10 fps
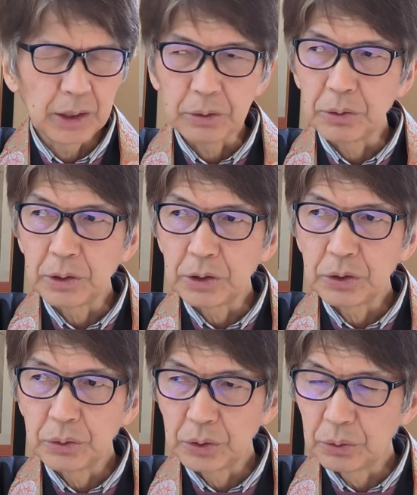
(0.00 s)
学出て
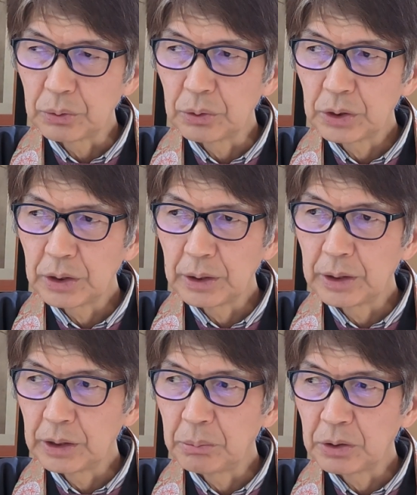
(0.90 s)
就職して
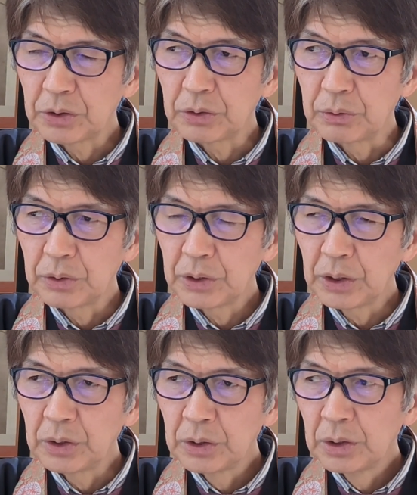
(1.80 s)
いますんで、